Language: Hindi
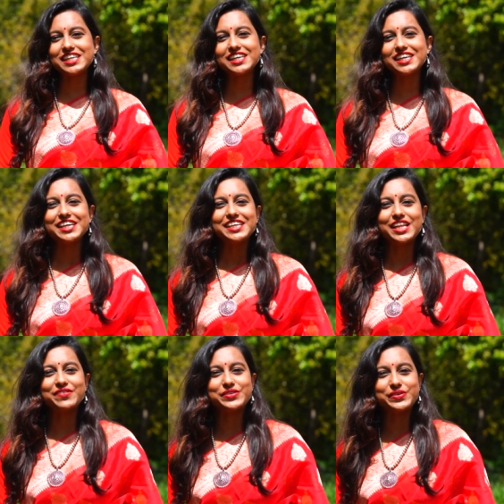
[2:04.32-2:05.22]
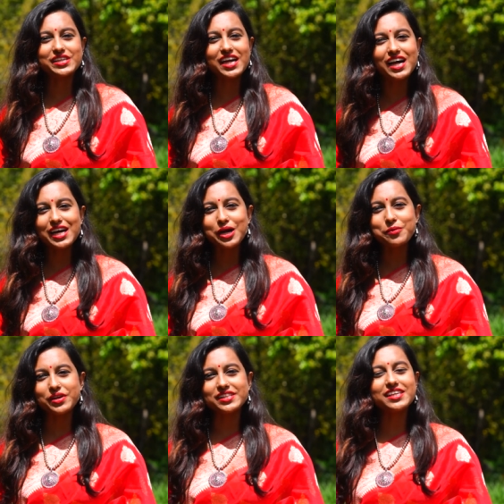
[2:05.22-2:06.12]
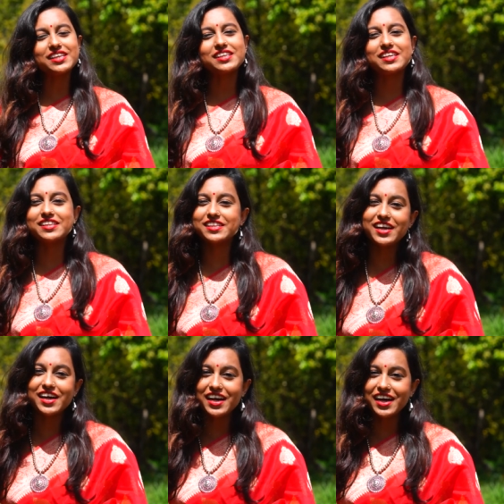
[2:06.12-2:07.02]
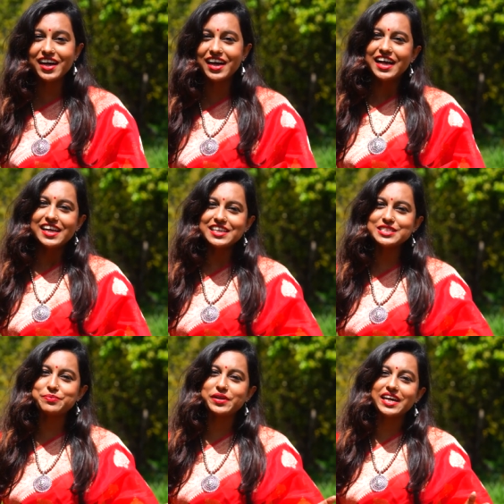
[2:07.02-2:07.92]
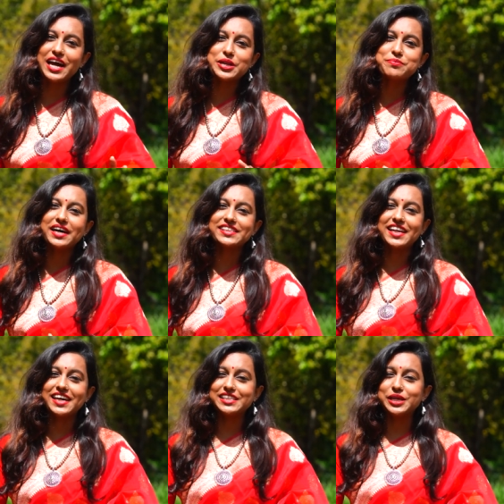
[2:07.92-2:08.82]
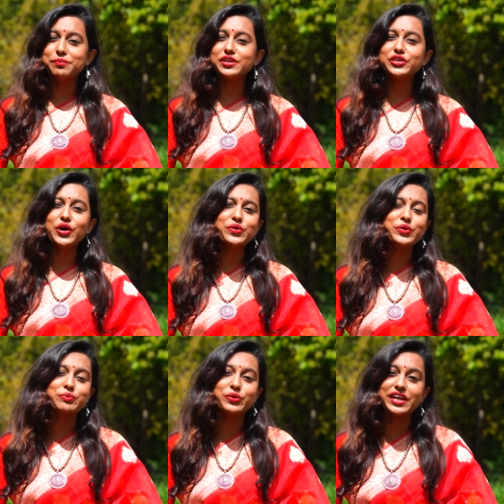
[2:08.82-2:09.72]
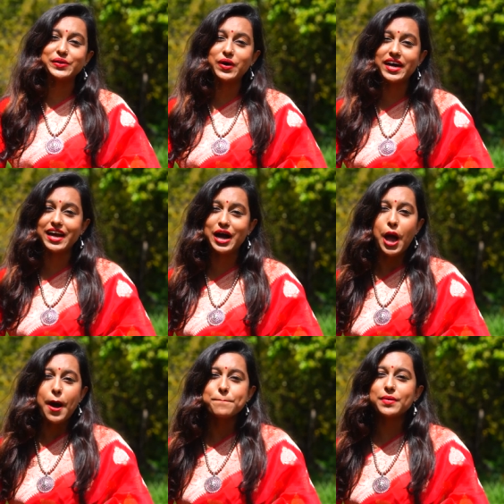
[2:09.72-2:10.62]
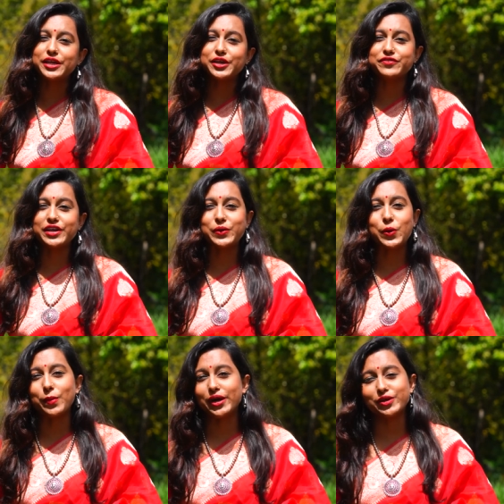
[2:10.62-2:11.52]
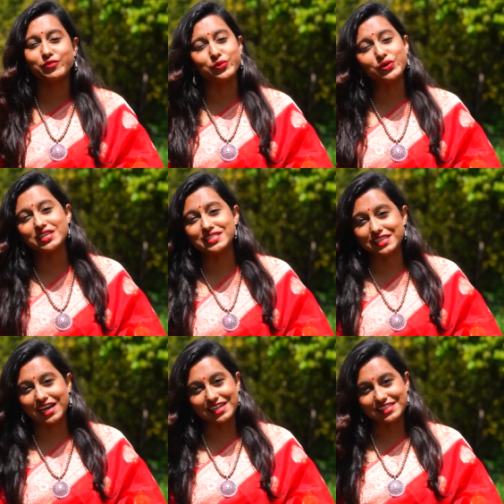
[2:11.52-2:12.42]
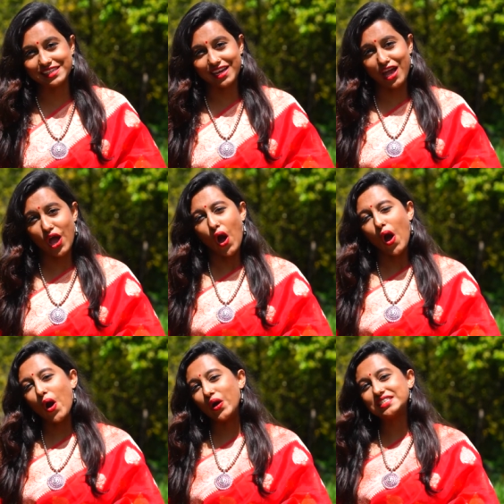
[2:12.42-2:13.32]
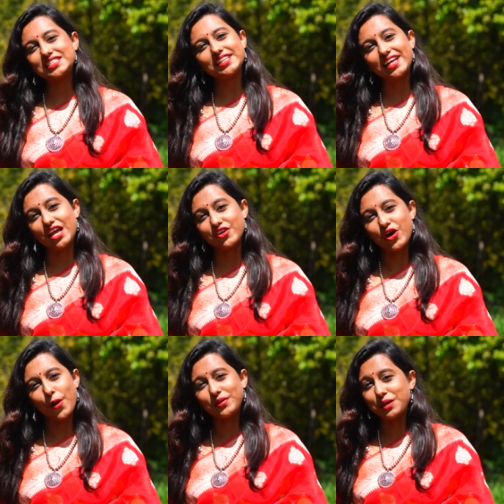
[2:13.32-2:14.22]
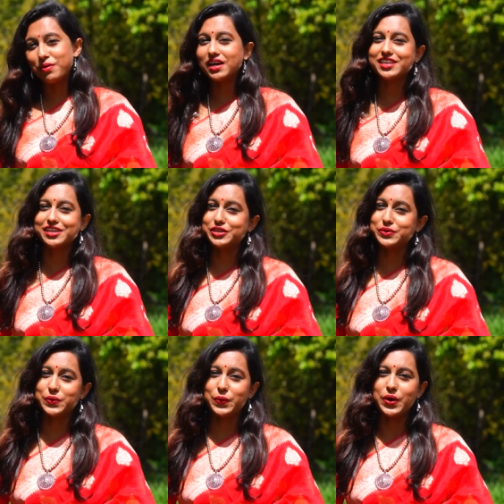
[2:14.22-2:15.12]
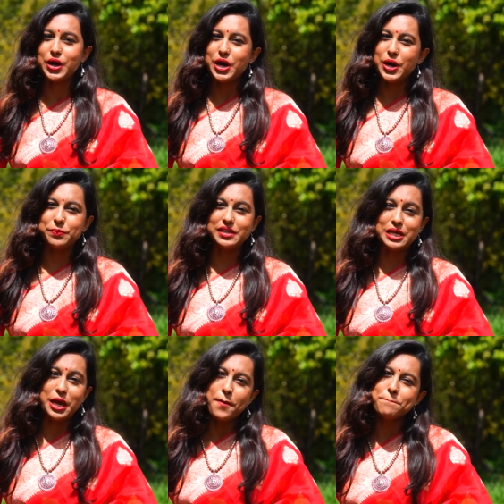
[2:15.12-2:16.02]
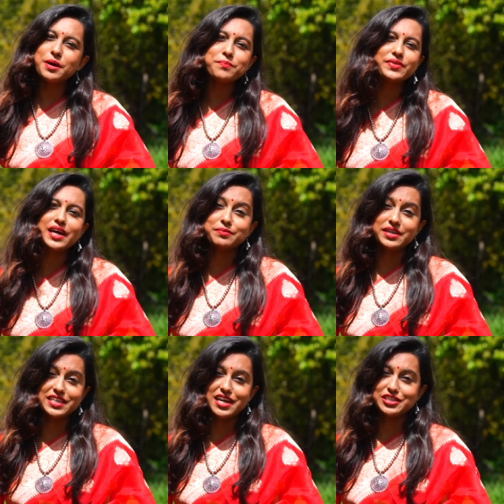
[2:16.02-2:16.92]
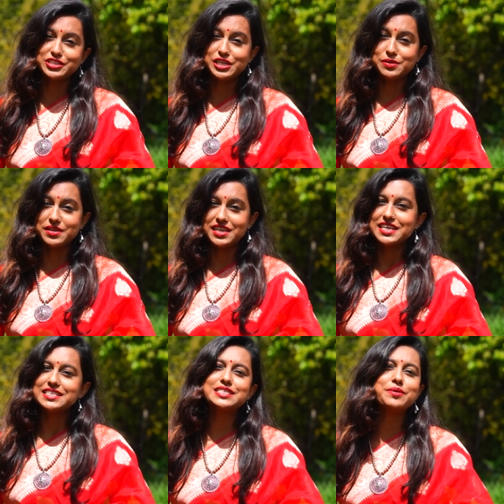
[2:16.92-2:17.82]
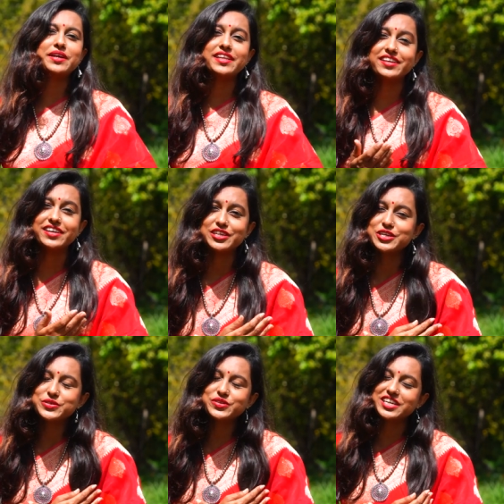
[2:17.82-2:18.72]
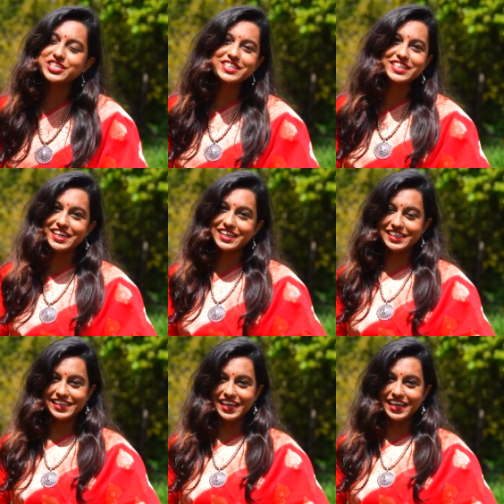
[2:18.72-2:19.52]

च नवदुर्गा प्रतीकितः इसी प्रकार माता रानी अपने नौ रूपों के द्वारा मानवता को मानव मूल्य सिखाती है और सदैव अपने भक्तगण को अपनी ममता भरी आंचल में समेट कर सुरक्षित रखती